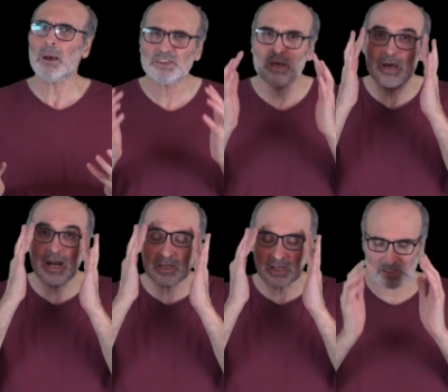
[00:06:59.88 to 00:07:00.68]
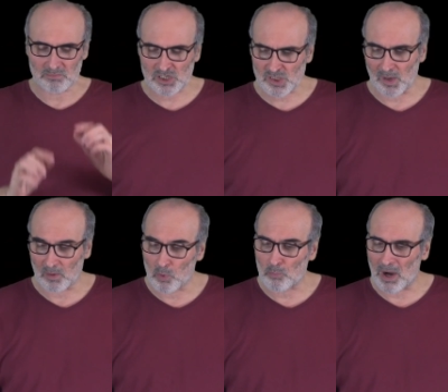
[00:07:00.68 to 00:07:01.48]
Ben de merak ettim
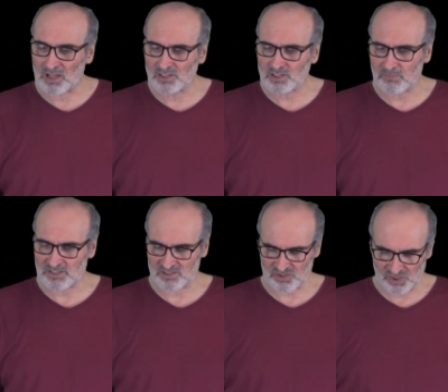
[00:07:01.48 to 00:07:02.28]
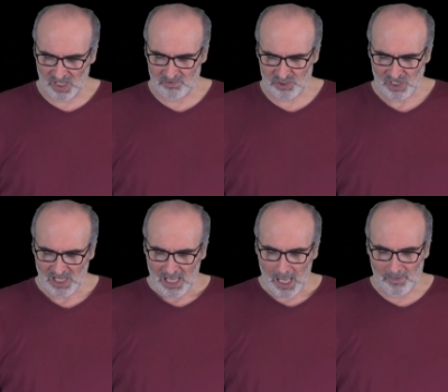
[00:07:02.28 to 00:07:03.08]
acaba bu bağlılık mesajı neymiş?
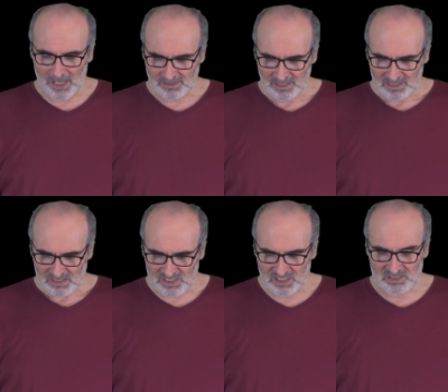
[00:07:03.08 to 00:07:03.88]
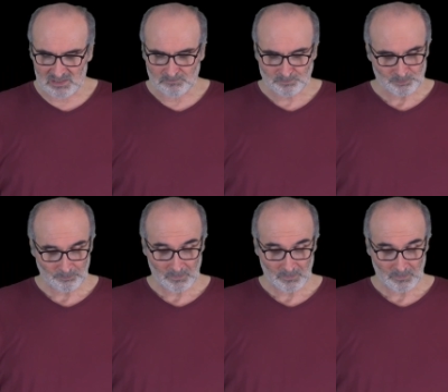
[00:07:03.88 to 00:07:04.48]
Hemen girdim